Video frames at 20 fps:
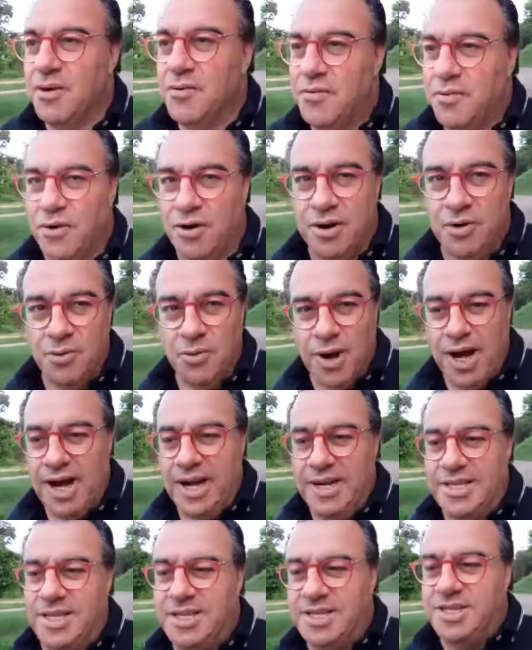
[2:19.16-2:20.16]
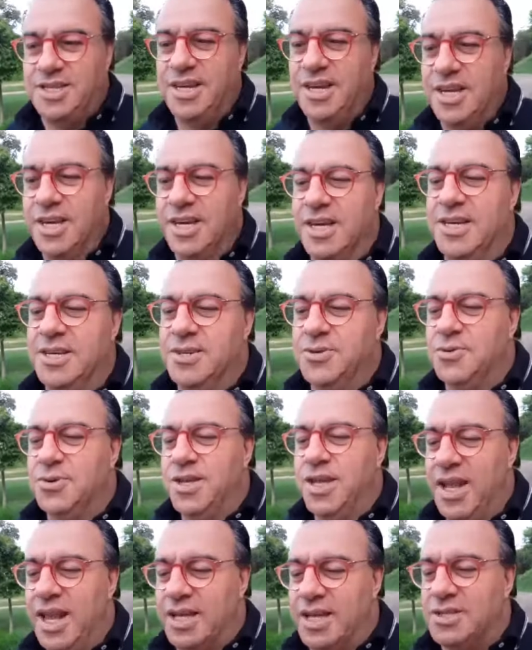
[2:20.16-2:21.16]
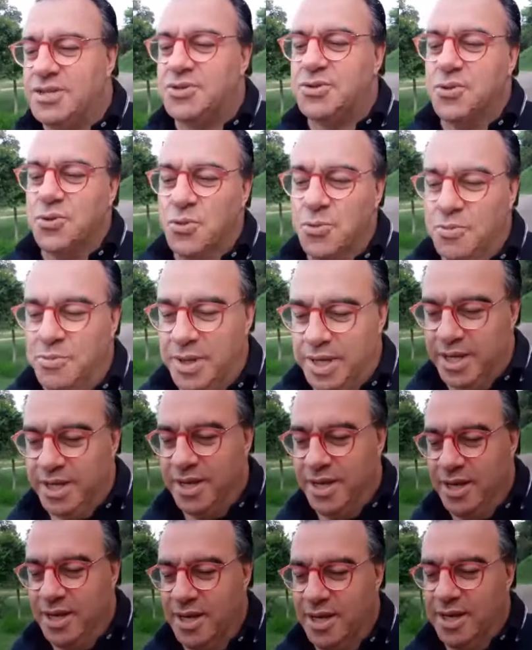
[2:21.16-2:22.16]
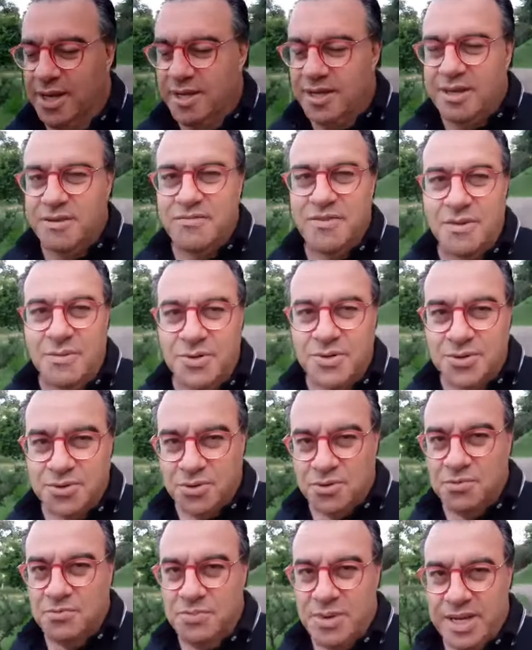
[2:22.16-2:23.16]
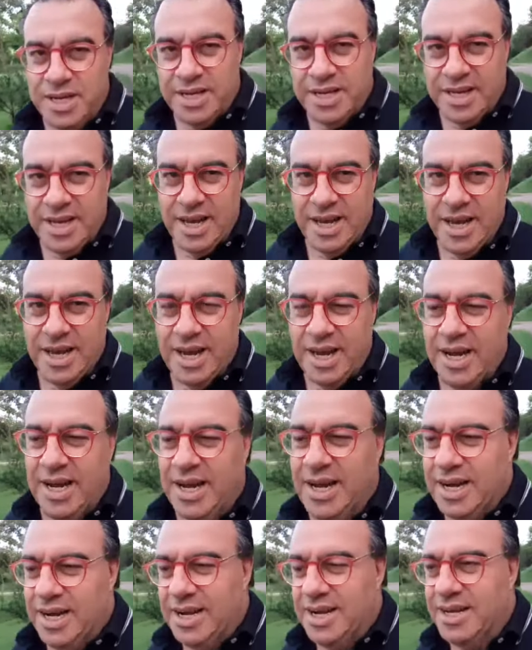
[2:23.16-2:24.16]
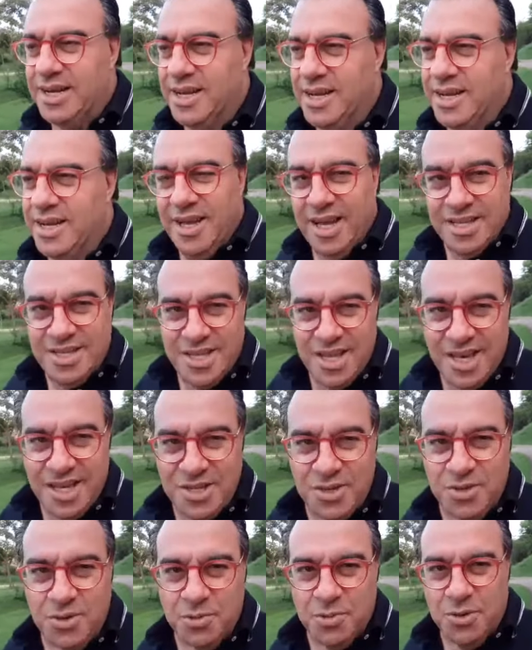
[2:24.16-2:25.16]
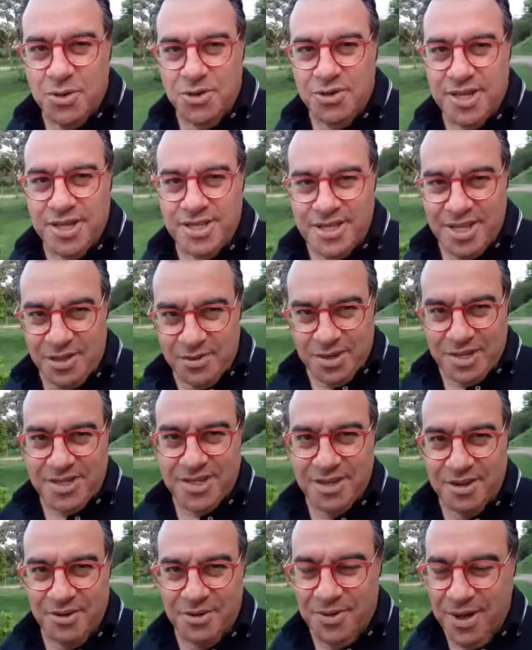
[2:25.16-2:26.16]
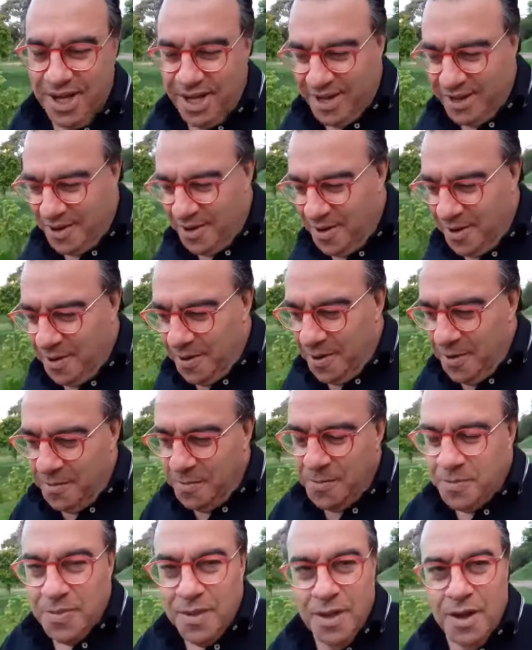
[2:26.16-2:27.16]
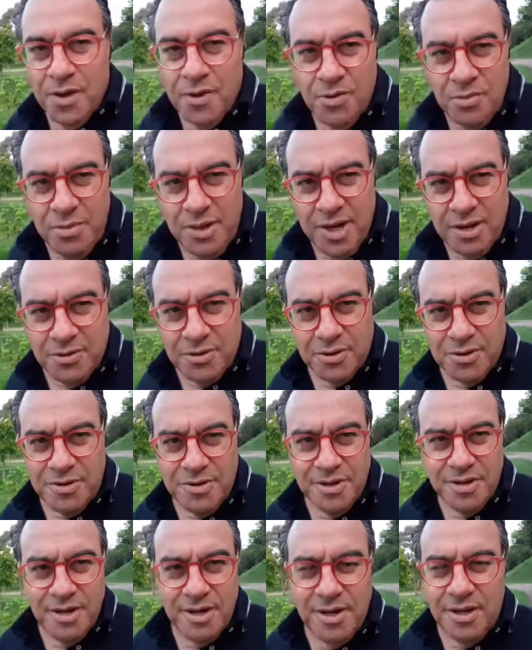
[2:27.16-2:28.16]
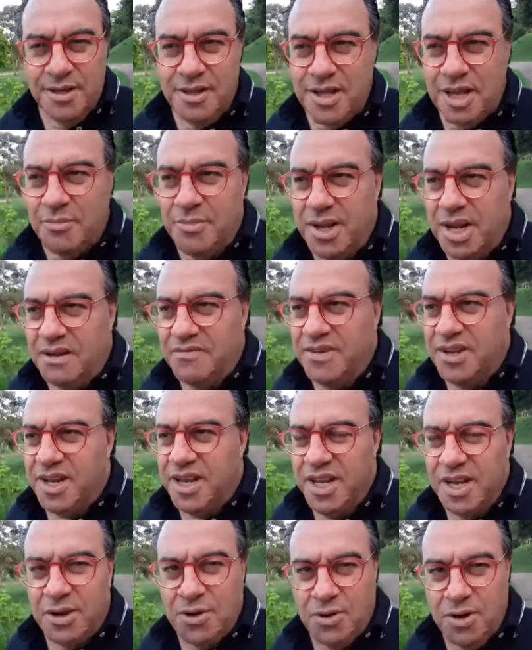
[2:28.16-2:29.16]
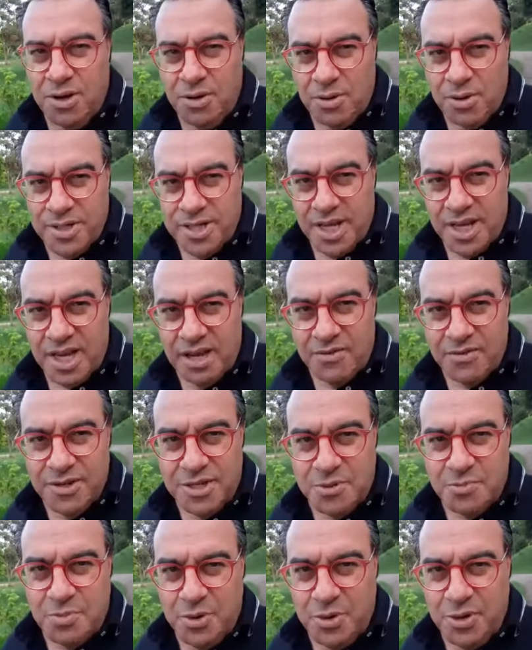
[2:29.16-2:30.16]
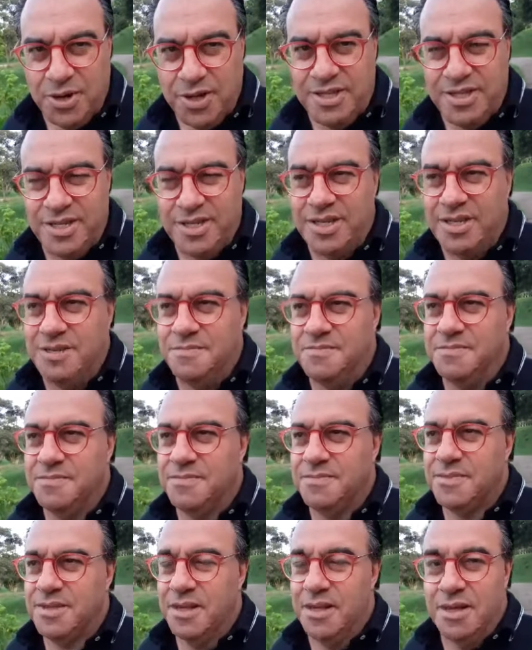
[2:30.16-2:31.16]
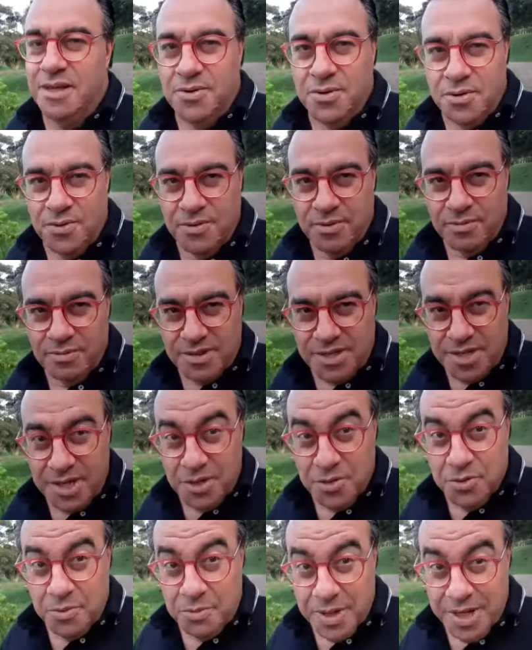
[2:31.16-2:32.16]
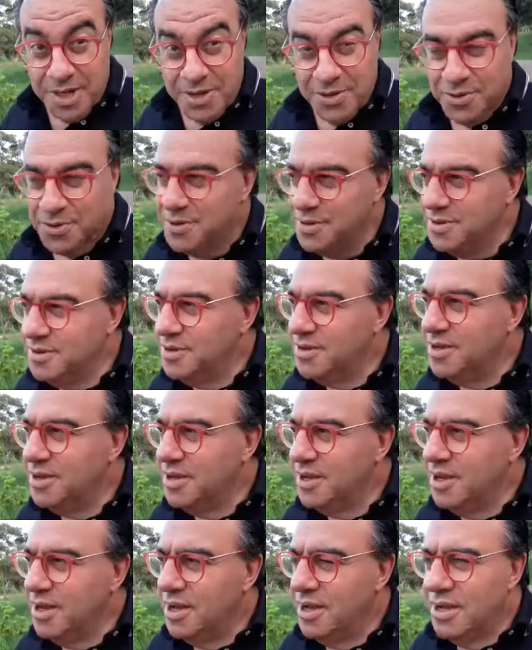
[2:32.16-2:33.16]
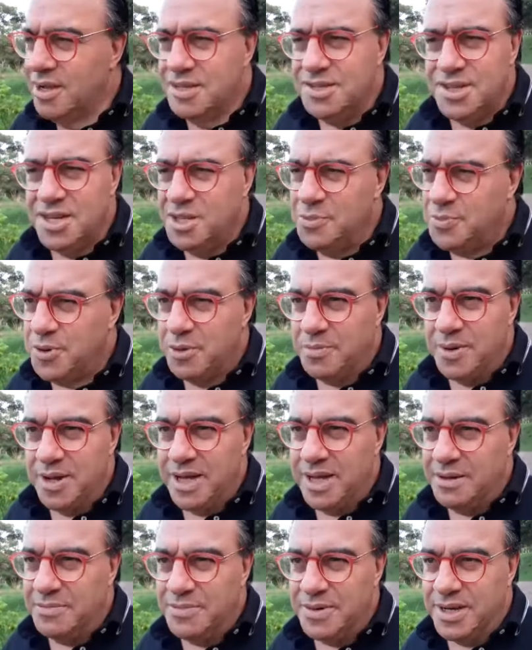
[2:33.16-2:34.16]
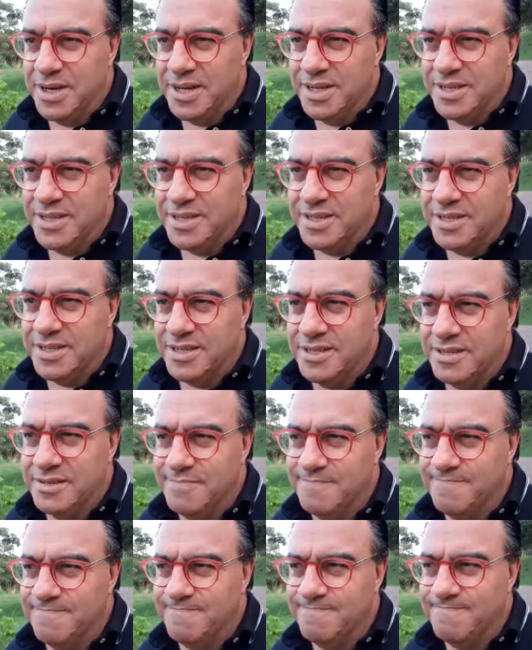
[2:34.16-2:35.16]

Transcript: fora o ar de tirano que ele assume que vamos combinar. É cereja do bolo da situação, não é? Comigo. Trabalhava na Record, coordenava o esporte, ligou um ser humano cheio de problemas.